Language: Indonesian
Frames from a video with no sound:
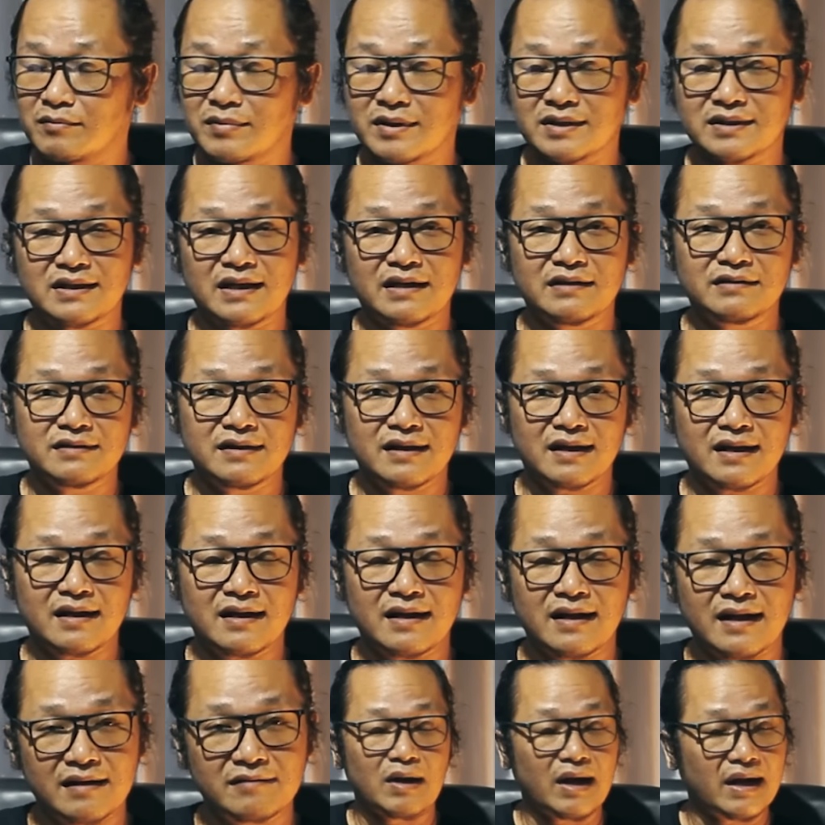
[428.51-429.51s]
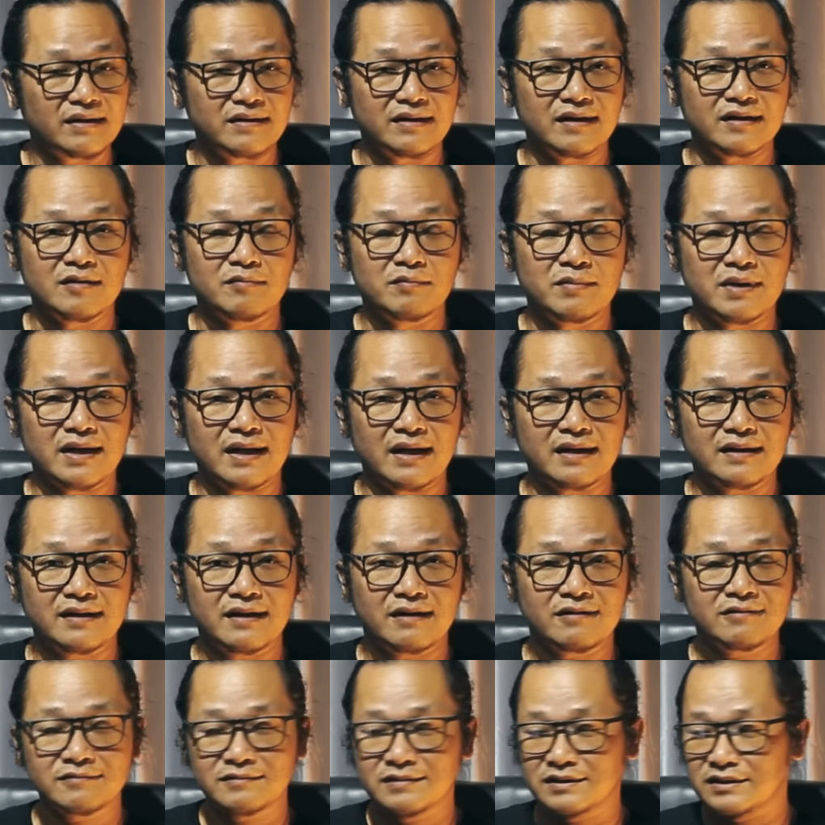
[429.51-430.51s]
Pertanda ada
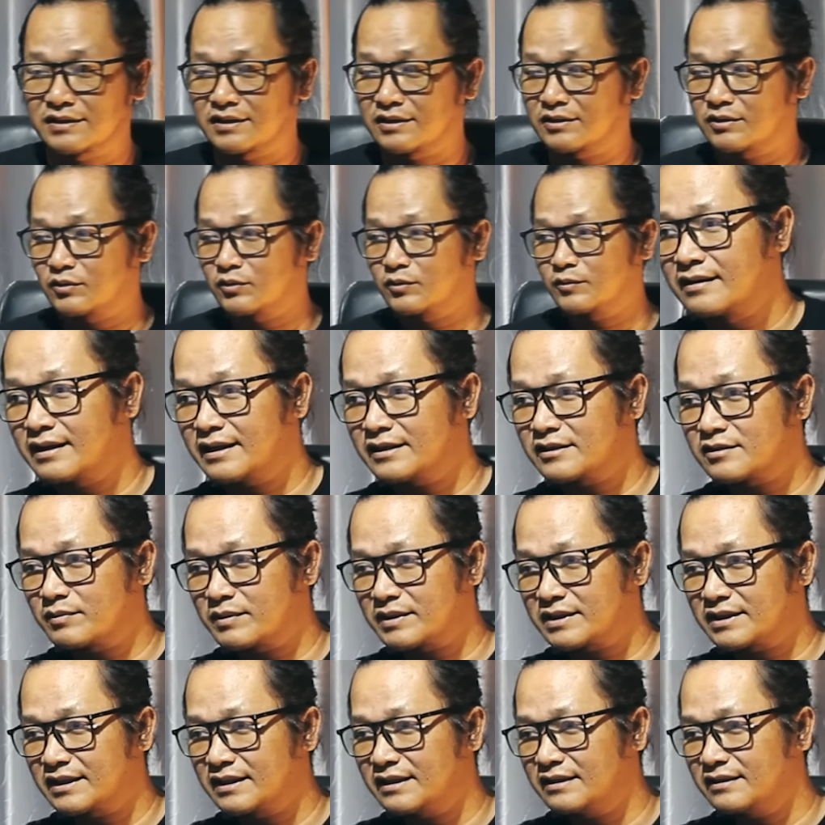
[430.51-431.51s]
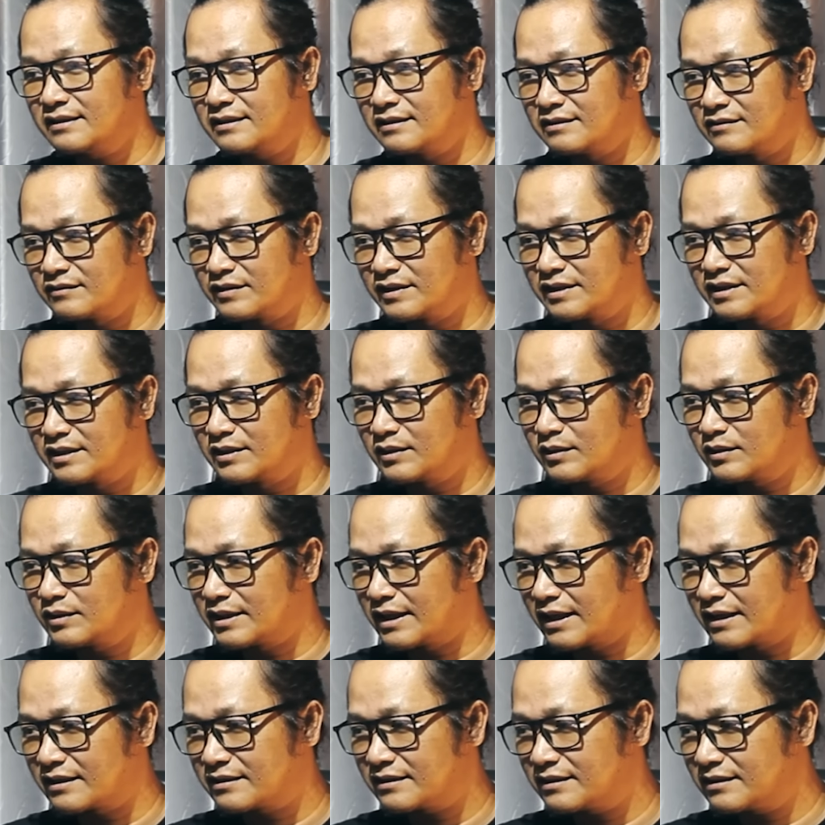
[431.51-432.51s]
kemenangan di situ. Nah, seperti ini video
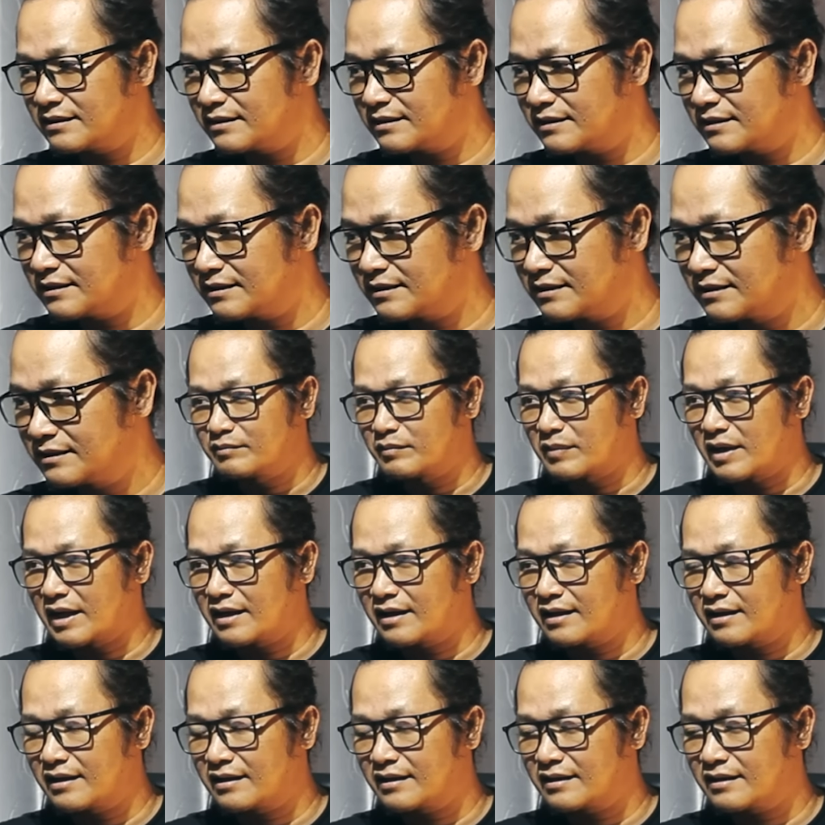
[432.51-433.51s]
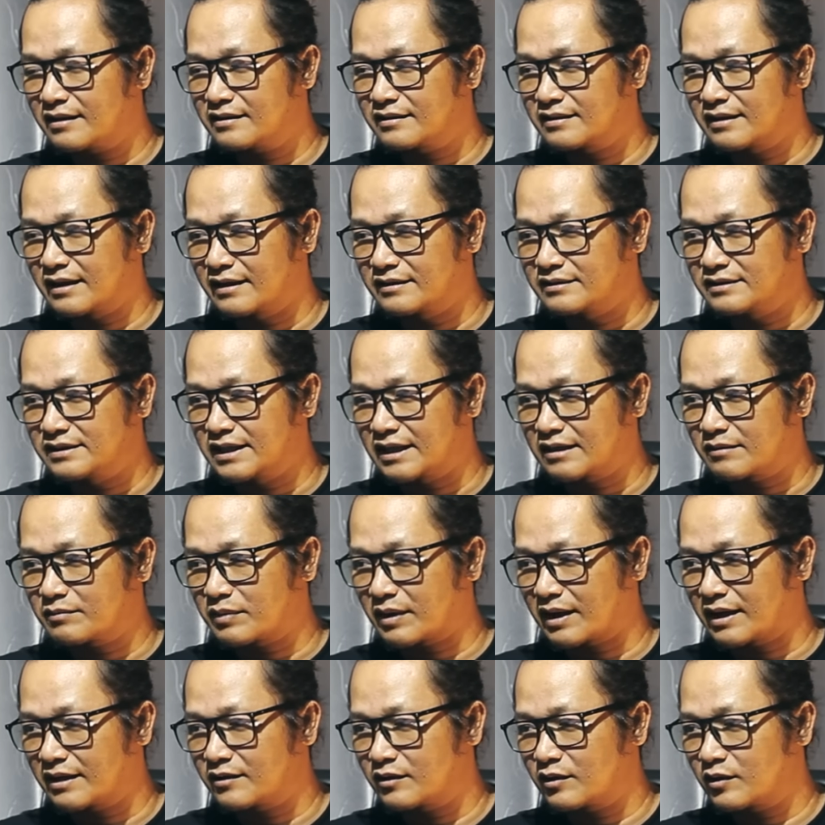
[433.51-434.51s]
dari Pak Ganjar
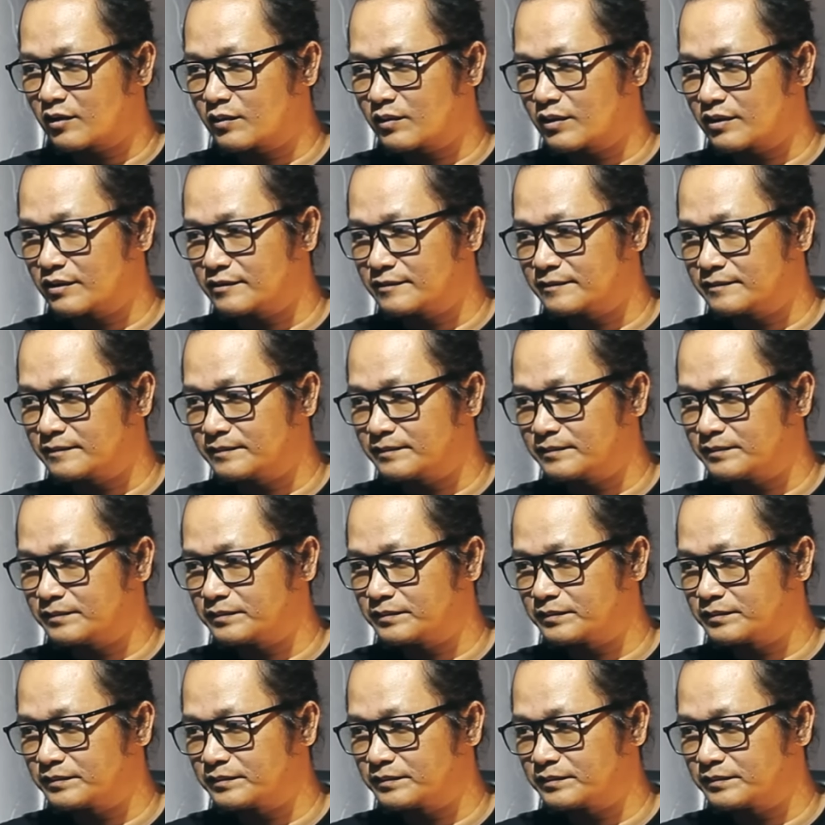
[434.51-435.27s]
Pranowo.